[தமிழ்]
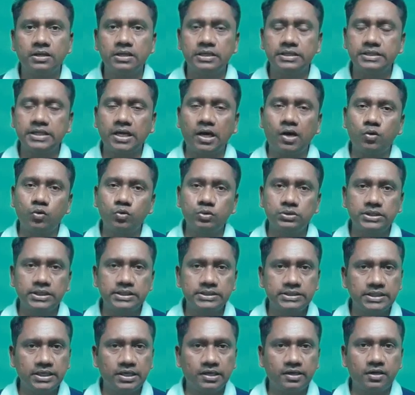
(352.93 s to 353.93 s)
இந்த
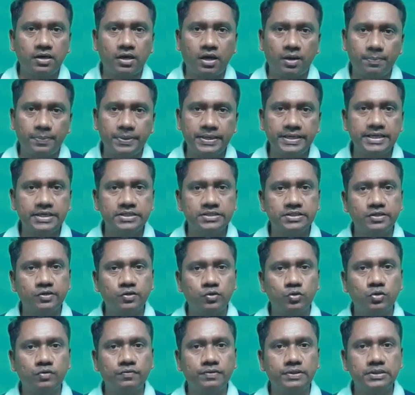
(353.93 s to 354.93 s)
அறுபத்தஞ்சாயிரம்
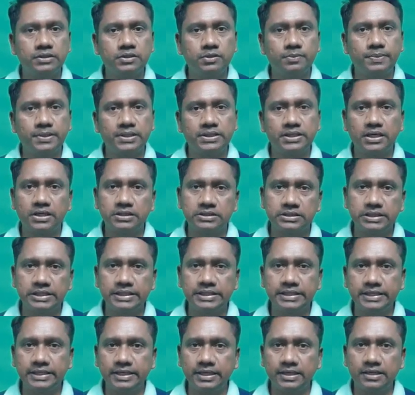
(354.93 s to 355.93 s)
அப்ளிகேஷனுக்கும் வந்து பார்த்திங்கன்னா
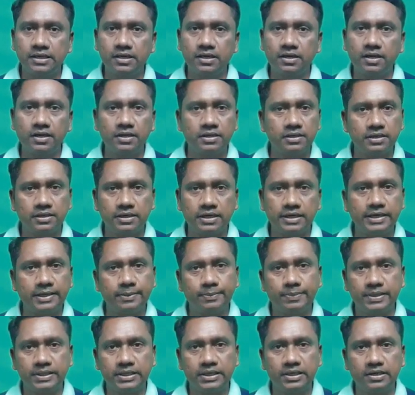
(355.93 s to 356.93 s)
சீட் இருக்கான்னா
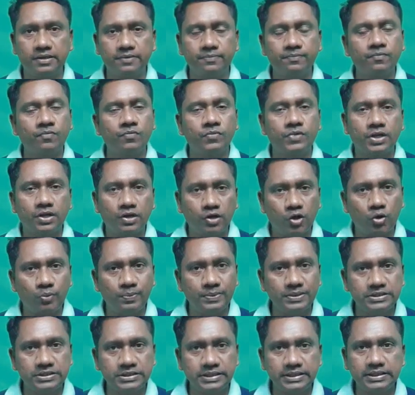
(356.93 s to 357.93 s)
கண்டிப்பாக இல்லை
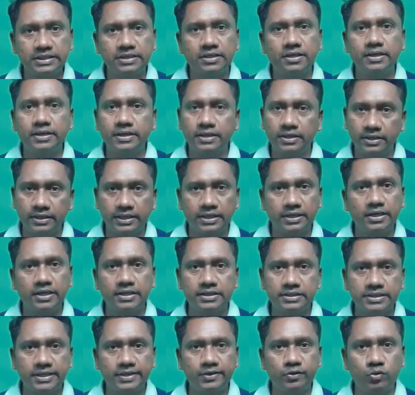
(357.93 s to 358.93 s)
கவர்மெண்ட் சீட்டுனால்
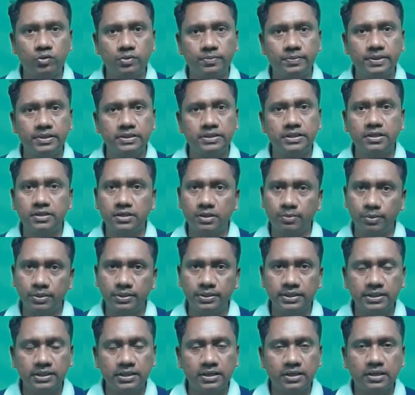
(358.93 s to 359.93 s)
இரண்டாயிரத்து ஐநூறு பேர் தான் அதில் போய்
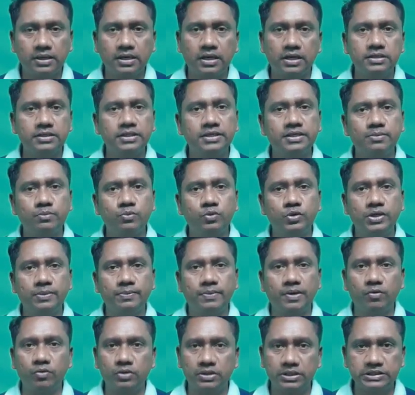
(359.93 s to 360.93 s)
கலந்துக்க
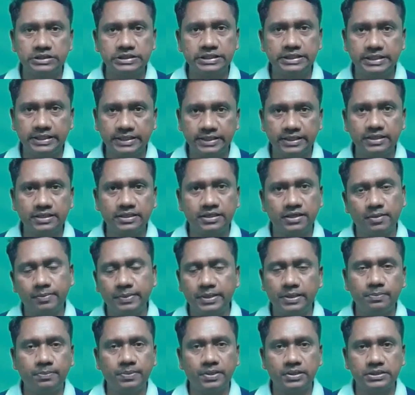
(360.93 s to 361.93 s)
முடியும் அவ்வளோதான் சீட் இருக்குது
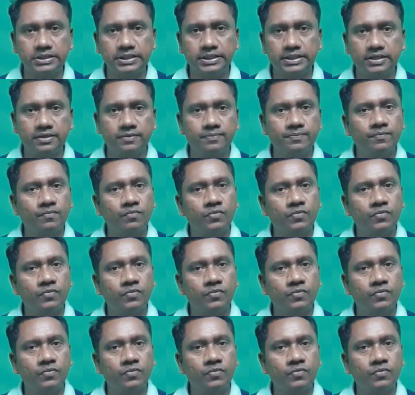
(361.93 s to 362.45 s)
அப்படின்னு பார்த்தீங்கன்னா